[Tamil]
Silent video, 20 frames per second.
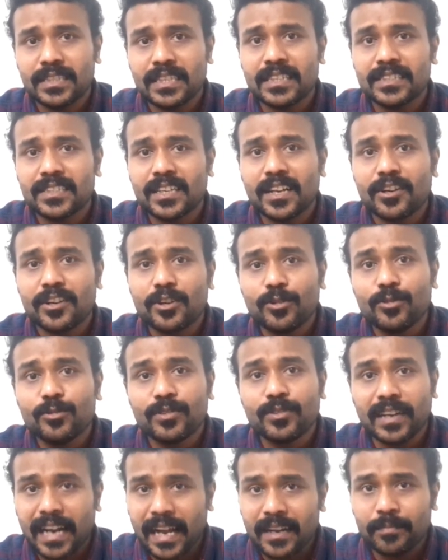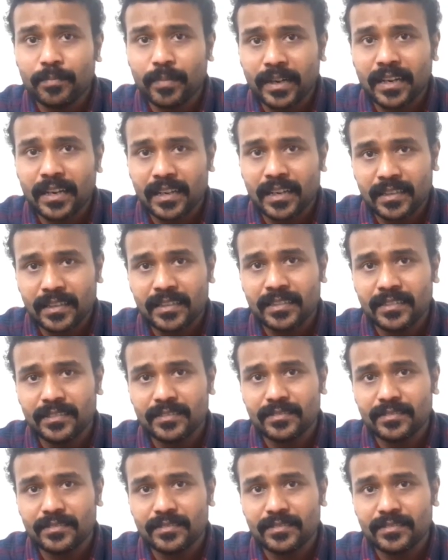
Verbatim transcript: சின்ன சின்ன க்ளூ கிராக் பண்ணுறாங்க